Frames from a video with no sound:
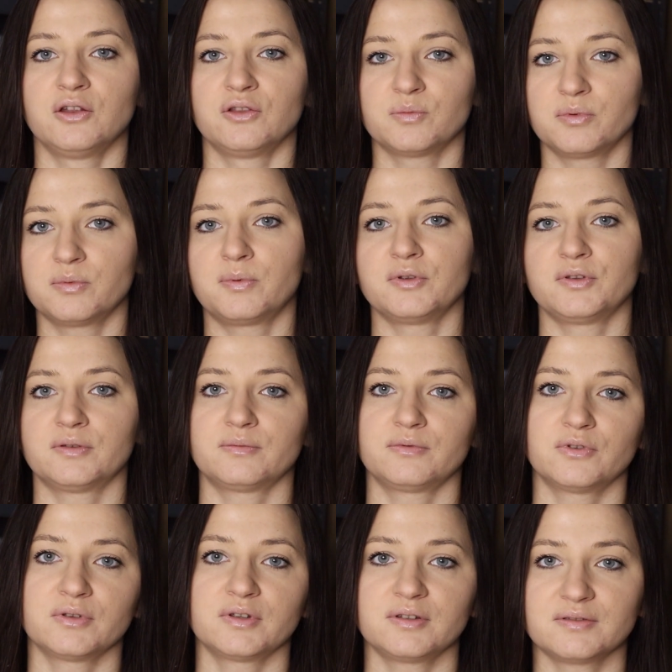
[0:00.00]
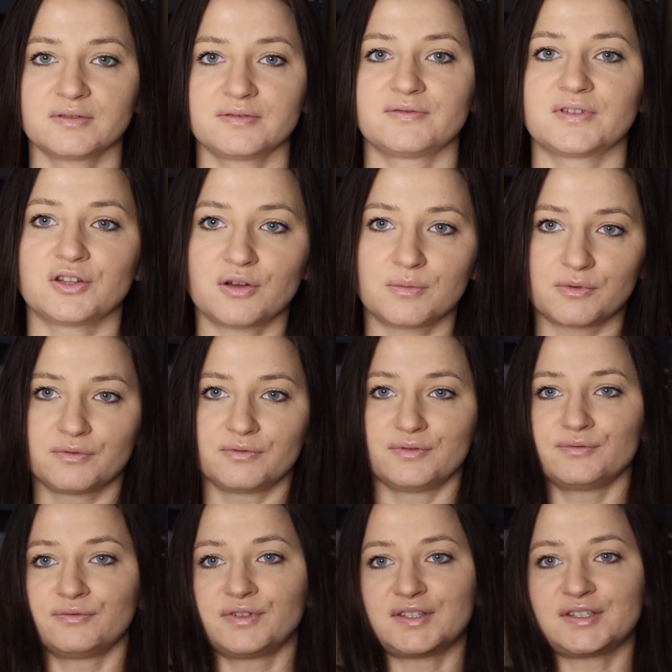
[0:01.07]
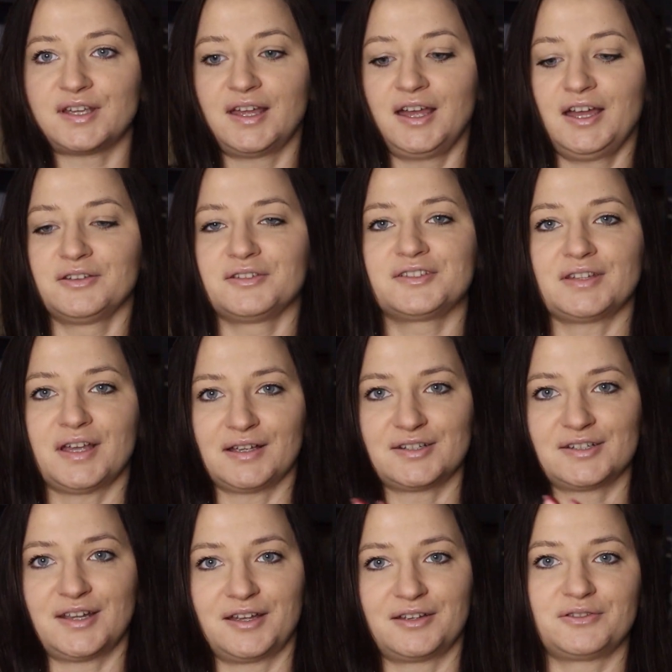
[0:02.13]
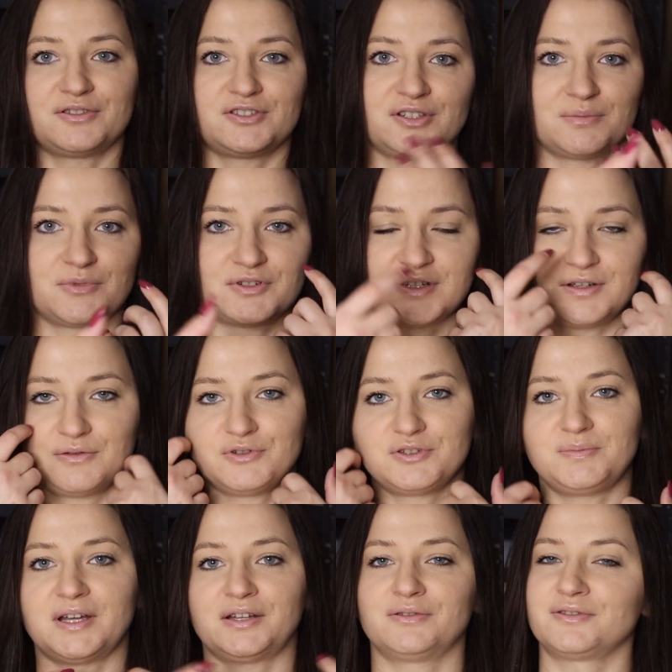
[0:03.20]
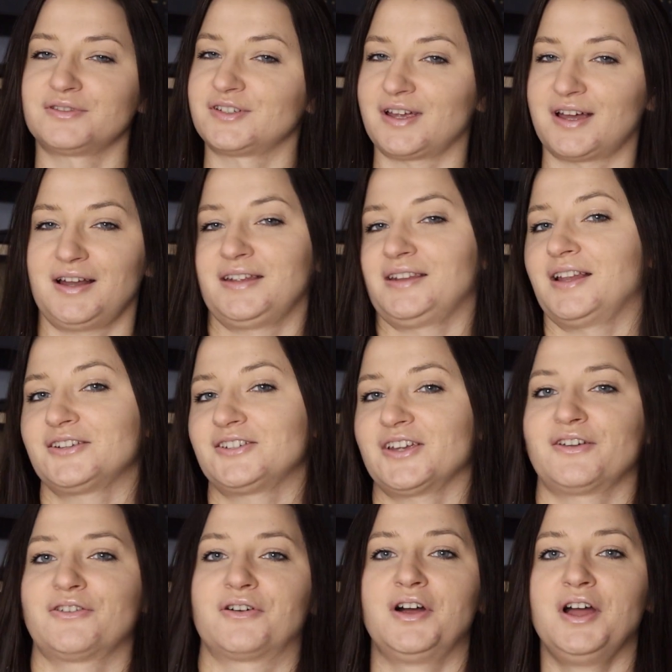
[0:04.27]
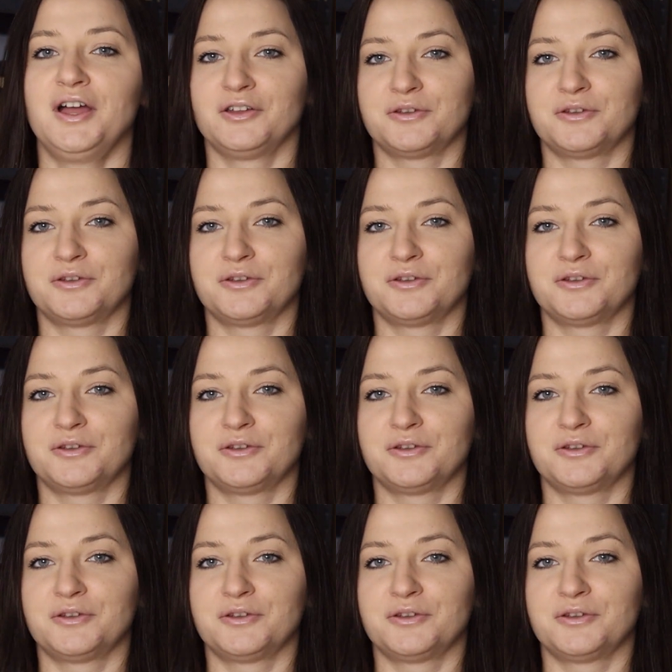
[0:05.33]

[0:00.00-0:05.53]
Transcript: No, bo, no i wiadomo, wiecie, to jest tak, że ktoś się może uśmiechnąć, że ale dlaczego?